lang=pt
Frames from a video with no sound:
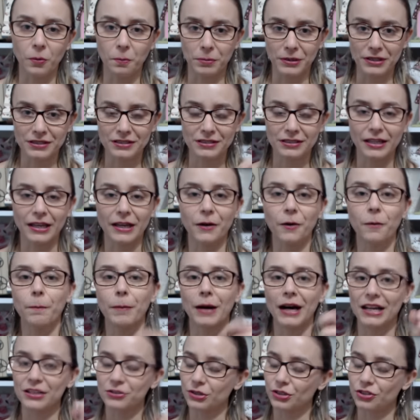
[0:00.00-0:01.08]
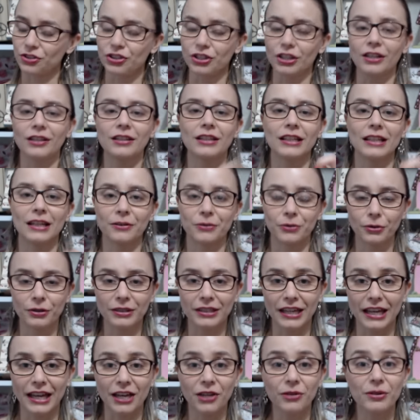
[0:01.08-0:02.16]
com pincel, passo a tinta lá que eu
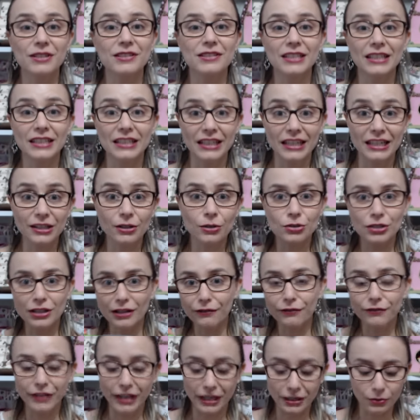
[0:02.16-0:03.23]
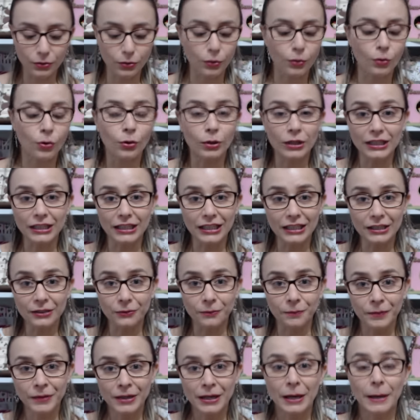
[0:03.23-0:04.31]
quero, em seguida eu já venho com o
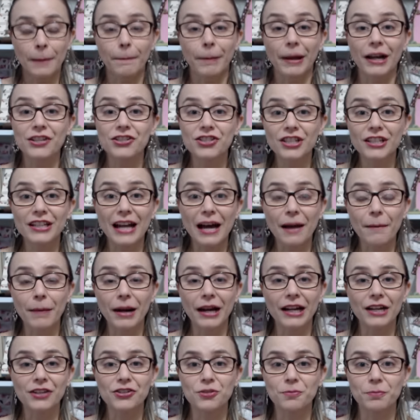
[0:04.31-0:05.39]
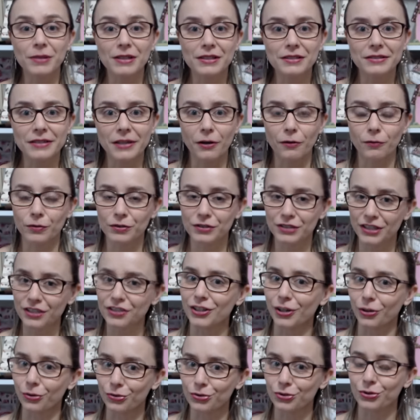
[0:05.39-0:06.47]
rolinho para tirar a marca de pincel, você
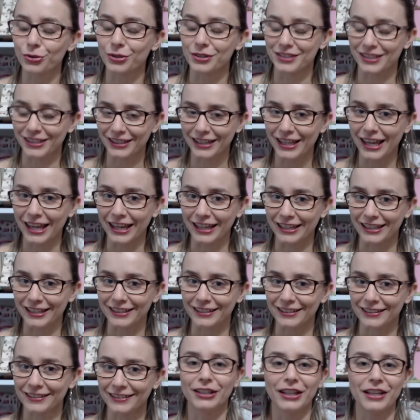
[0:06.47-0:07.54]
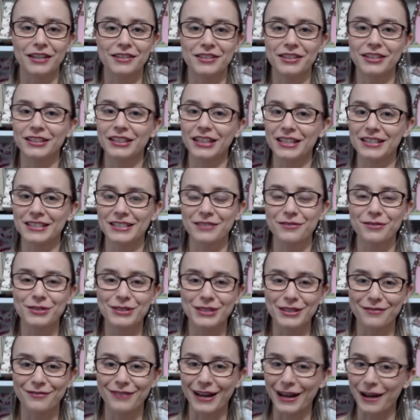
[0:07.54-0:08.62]
já usou essa técnica? Tenho certeza que
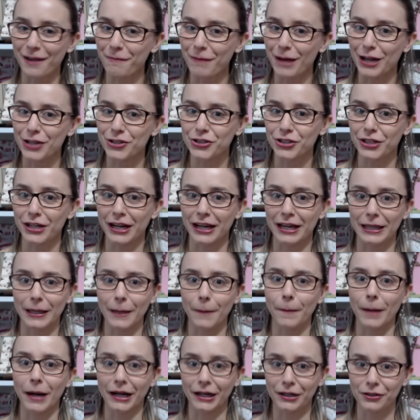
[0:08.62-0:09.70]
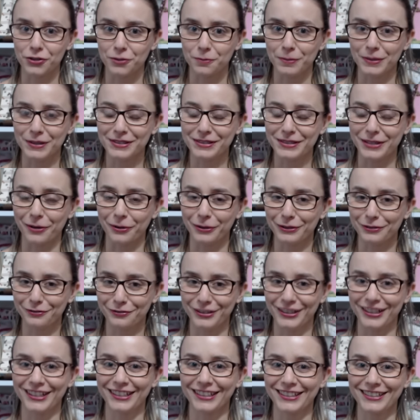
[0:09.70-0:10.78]
você vai amar tirar aquela marca de pincel que
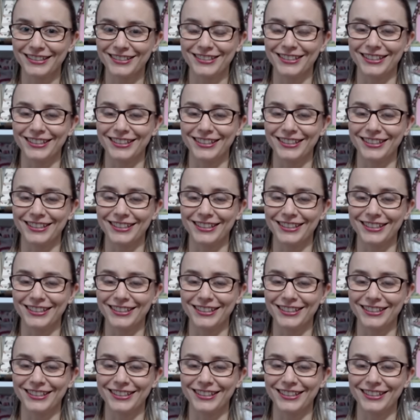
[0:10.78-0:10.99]
fica na